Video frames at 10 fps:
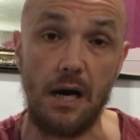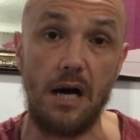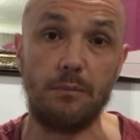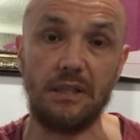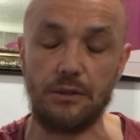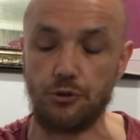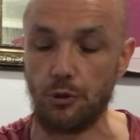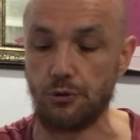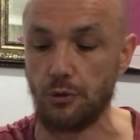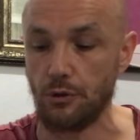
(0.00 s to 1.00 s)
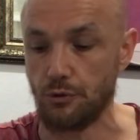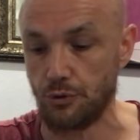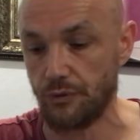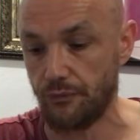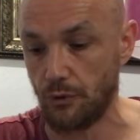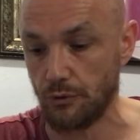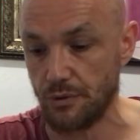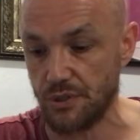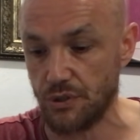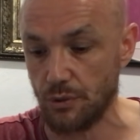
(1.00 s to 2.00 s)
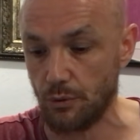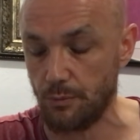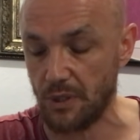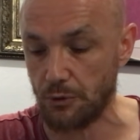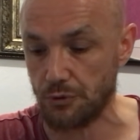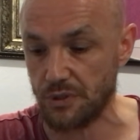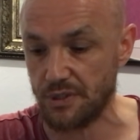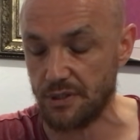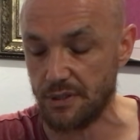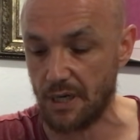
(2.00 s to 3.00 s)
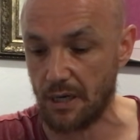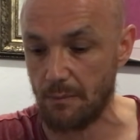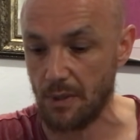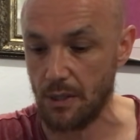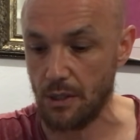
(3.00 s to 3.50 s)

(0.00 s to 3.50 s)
Almaları çok zor. Çünkü Fortunis için Olympiakos'un istediği rakam